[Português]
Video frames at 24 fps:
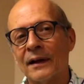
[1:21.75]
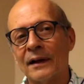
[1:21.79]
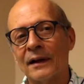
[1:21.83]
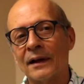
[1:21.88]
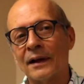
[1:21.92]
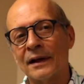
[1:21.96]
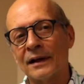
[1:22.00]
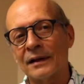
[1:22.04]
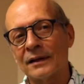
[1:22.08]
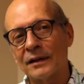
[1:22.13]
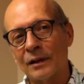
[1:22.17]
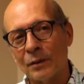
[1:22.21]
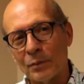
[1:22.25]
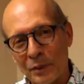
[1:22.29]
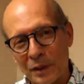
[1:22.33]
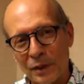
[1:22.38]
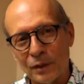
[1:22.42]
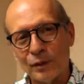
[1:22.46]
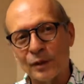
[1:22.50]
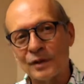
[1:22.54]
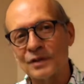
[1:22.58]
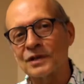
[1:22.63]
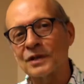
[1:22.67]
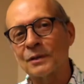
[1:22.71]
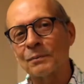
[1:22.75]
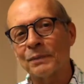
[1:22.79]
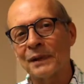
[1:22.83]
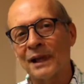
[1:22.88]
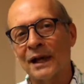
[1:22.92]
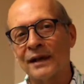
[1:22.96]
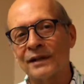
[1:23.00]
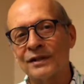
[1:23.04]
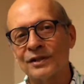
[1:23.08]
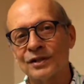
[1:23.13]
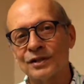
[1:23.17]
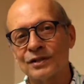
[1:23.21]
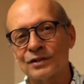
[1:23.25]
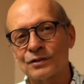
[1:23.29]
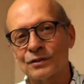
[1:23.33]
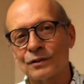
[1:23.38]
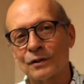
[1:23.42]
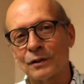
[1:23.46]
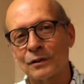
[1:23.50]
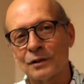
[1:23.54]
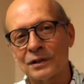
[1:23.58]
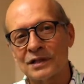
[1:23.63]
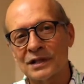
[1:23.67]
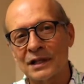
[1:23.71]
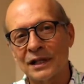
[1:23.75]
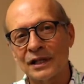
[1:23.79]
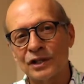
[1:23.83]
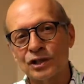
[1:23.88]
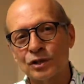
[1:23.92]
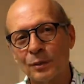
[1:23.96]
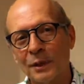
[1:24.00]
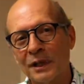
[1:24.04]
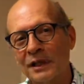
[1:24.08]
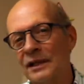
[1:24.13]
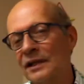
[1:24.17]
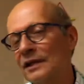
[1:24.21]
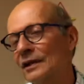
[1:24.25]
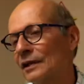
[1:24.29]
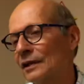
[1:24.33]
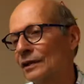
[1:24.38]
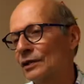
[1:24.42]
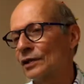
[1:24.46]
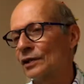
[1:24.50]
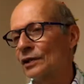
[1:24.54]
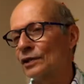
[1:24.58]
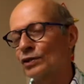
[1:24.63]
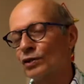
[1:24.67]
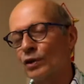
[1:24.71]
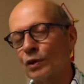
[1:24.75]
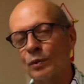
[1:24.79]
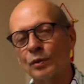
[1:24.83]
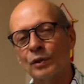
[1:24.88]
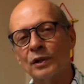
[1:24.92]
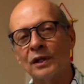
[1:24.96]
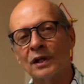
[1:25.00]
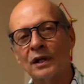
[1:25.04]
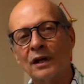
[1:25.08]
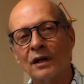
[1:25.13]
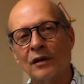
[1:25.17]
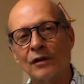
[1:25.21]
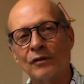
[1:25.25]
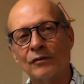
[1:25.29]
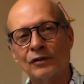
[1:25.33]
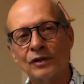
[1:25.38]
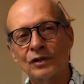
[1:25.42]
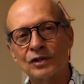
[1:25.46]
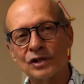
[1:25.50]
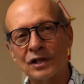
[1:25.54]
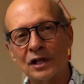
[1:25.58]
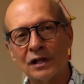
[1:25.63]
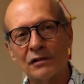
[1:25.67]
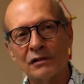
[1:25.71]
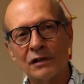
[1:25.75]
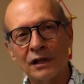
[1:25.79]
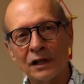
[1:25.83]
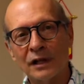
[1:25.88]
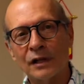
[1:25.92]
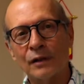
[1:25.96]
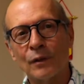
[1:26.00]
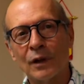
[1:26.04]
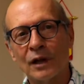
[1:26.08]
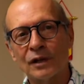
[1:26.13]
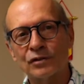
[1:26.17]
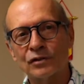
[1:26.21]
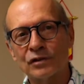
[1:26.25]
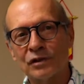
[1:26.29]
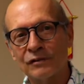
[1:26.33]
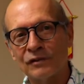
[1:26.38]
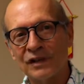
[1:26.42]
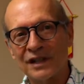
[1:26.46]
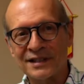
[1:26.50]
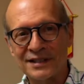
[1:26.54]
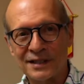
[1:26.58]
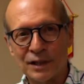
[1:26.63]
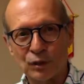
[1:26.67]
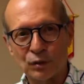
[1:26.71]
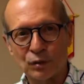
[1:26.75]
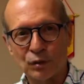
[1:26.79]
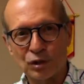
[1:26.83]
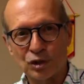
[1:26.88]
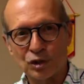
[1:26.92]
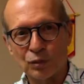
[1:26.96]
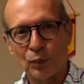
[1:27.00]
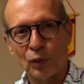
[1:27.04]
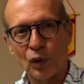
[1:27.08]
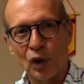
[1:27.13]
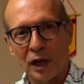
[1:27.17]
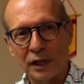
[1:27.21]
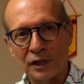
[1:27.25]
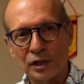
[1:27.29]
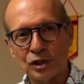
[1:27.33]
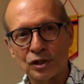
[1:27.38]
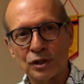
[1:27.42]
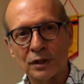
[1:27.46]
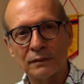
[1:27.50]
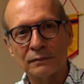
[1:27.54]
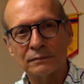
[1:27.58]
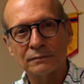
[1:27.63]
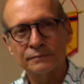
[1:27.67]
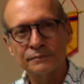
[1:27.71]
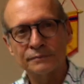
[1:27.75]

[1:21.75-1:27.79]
é também um exemplar disso, é uma excelente maneira da gente comunicar o Evangelho na linguagem universal do esporte.